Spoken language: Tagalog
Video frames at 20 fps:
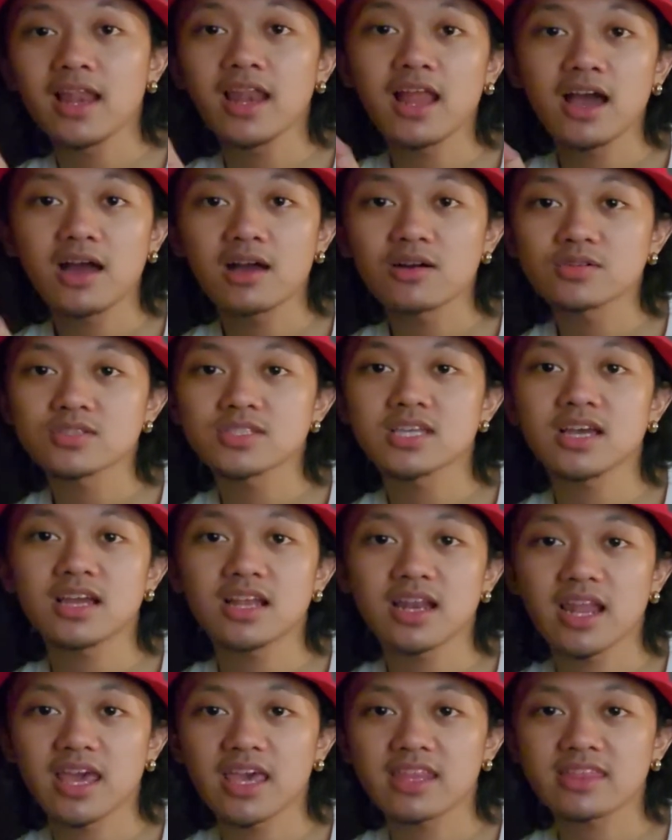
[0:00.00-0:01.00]
lang ako
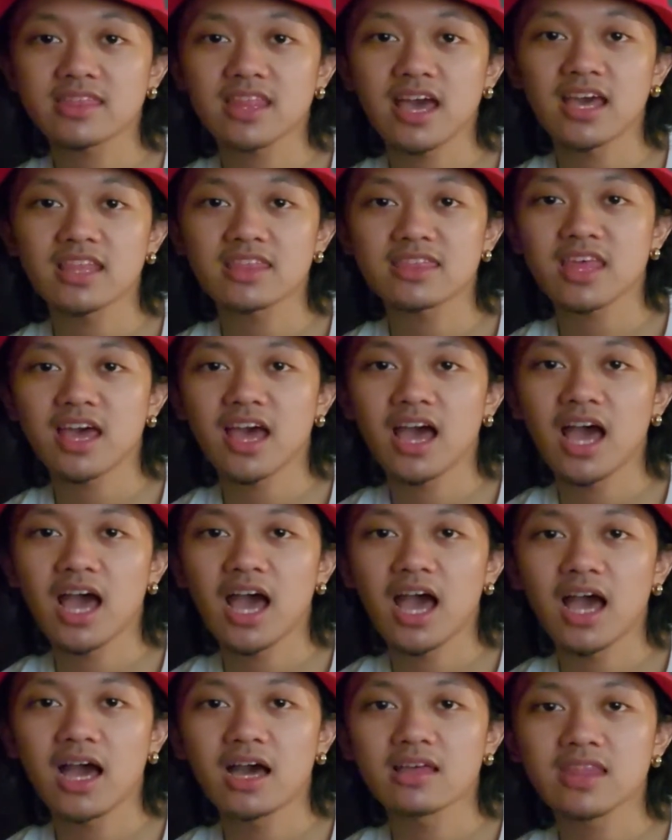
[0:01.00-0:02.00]
saglit at
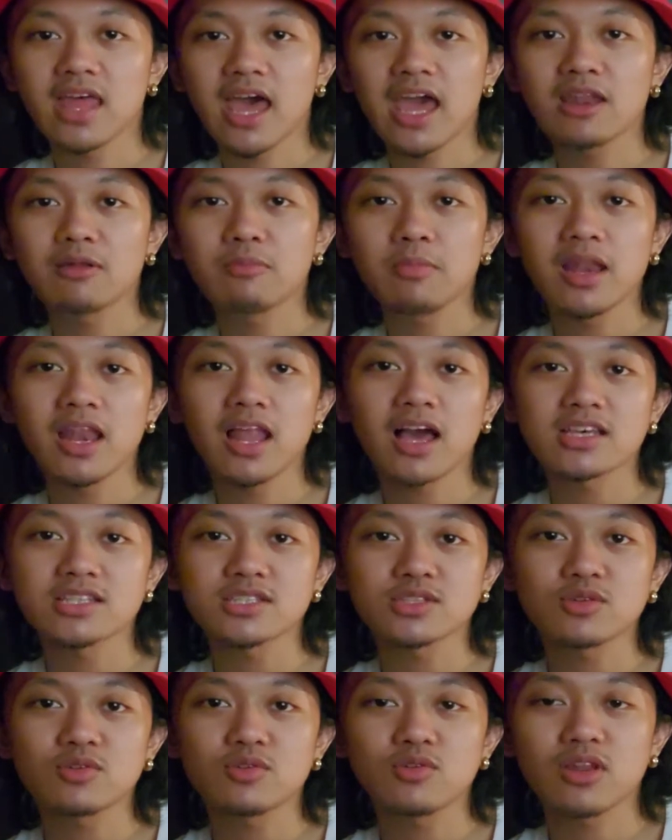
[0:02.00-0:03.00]
ah, dahil
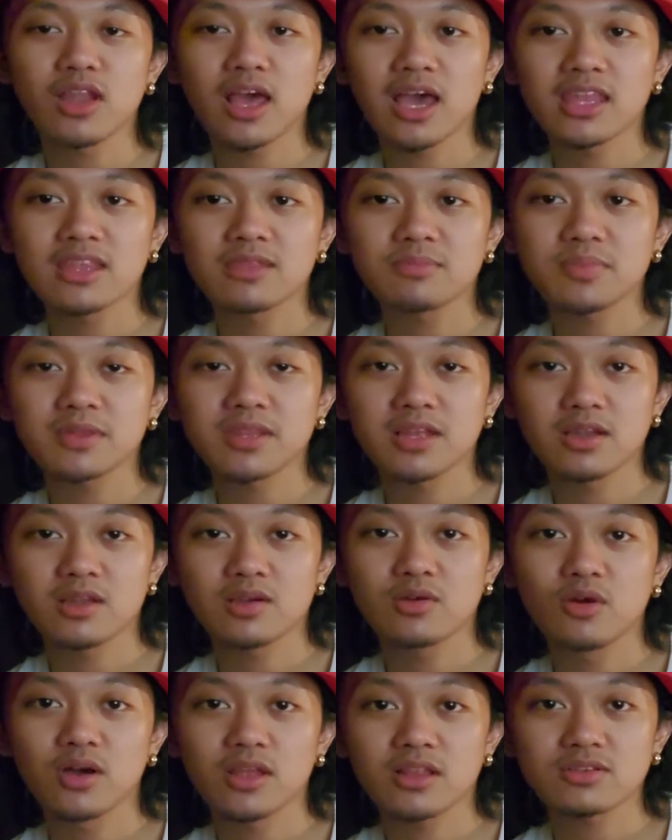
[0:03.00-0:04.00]
malakas yung ulan,
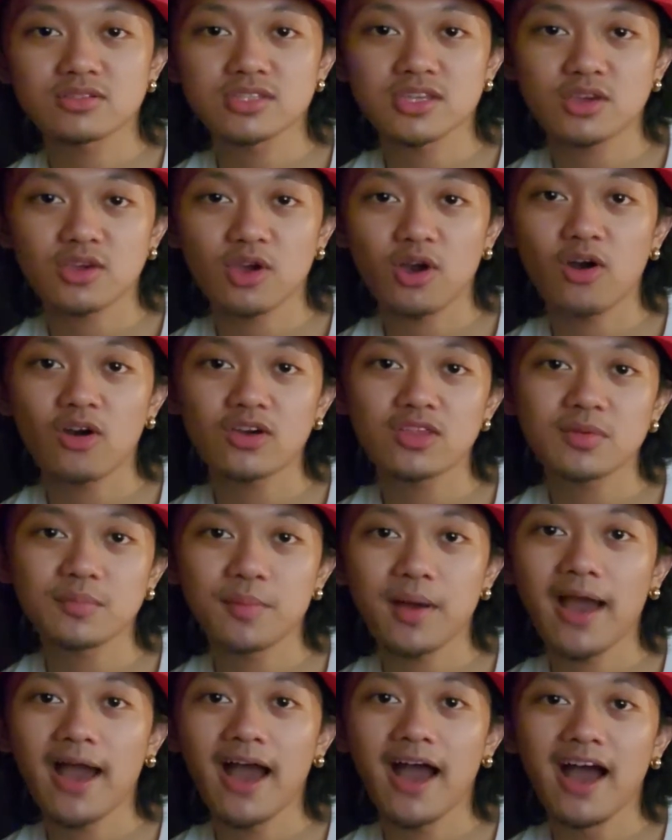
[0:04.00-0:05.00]
pinaliguan ko si Kyoko, di
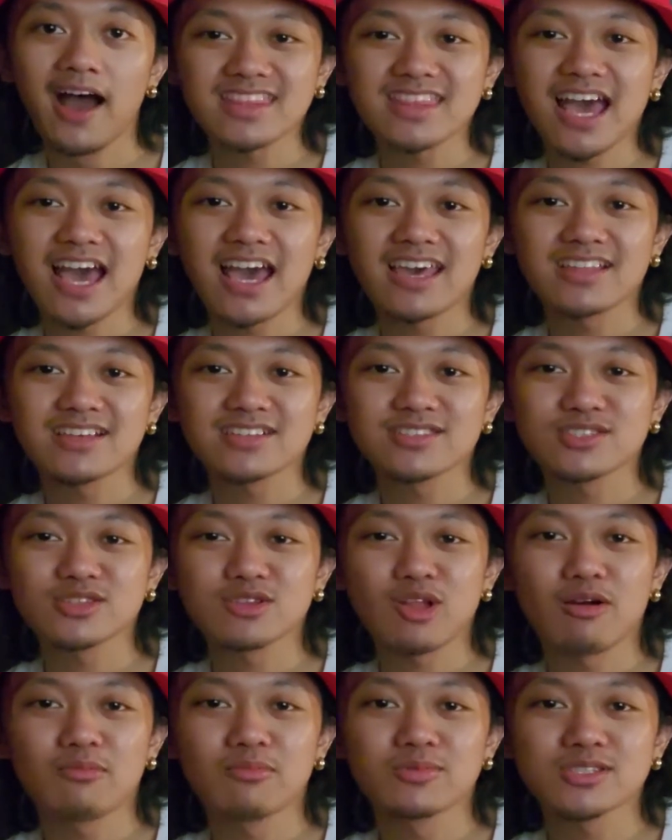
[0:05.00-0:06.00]
ba? Ta, ah, nag
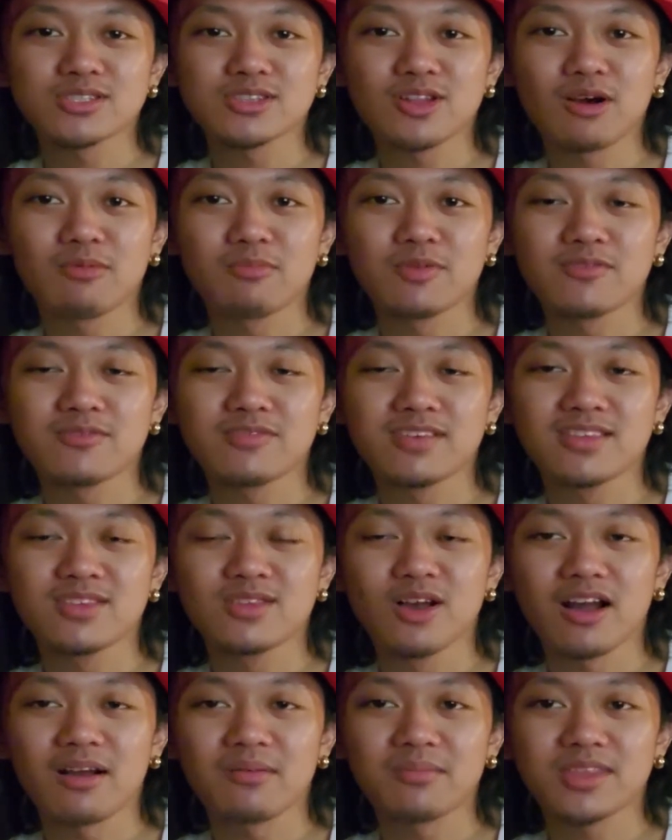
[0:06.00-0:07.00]
slow mo slow mo
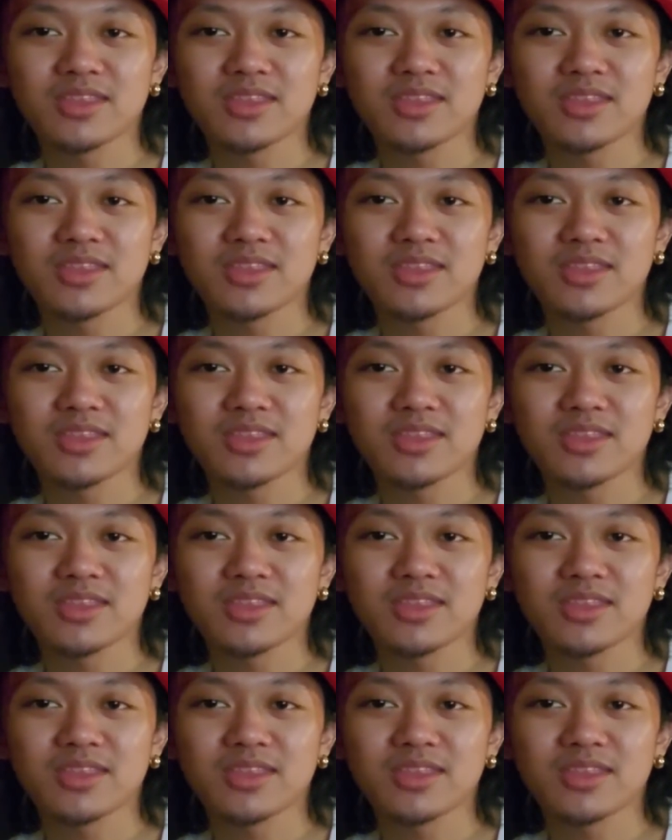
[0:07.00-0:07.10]
video kami